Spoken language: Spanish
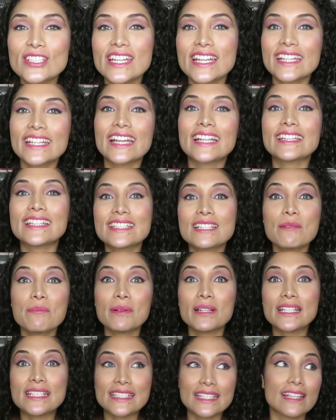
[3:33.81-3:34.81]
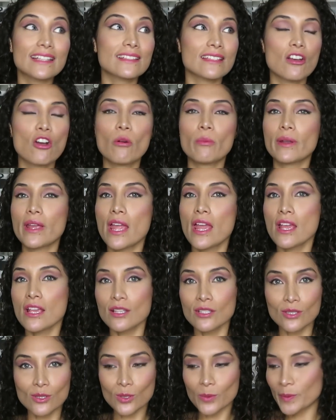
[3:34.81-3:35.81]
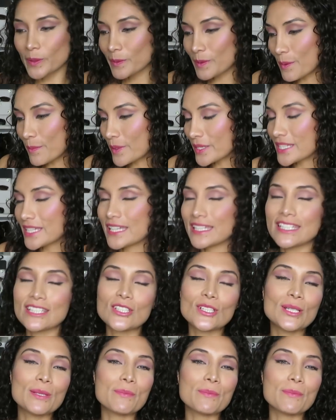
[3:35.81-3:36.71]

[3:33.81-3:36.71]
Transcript: Y es que antes aparecía ese hombre súper bien bañadito,